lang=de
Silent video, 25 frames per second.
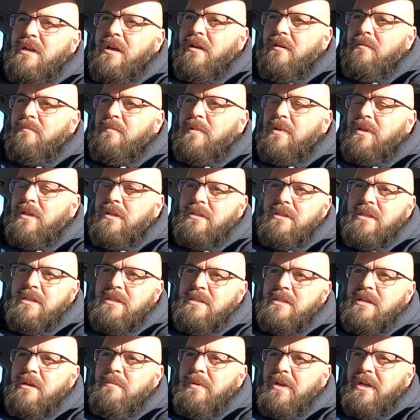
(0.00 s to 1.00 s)
ähm, äh,
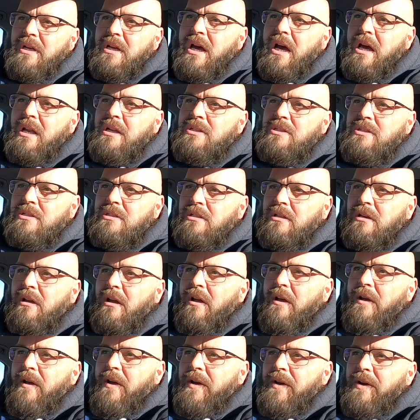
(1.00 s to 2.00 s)
das amerikanische
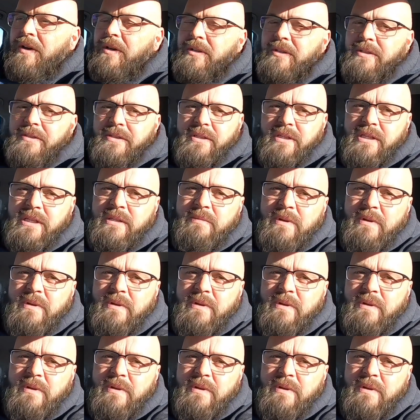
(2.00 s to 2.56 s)
äh, äh,